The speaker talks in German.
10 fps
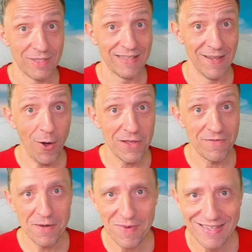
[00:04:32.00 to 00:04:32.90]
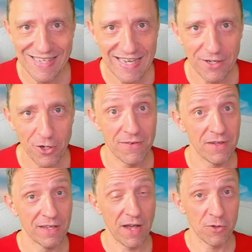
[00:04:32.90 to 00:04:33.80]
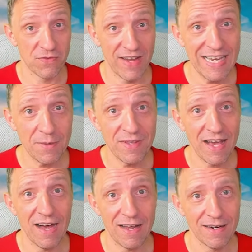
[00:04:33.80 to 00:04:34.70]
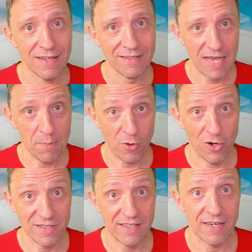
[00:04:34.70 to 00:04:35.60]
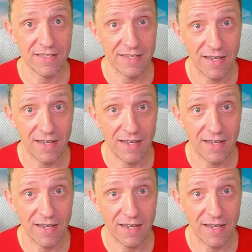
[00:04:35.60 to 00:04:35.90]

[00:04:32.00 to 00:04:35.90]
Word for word: Und neu wird man sehen können, aus welchem Jahr der Brawl Stars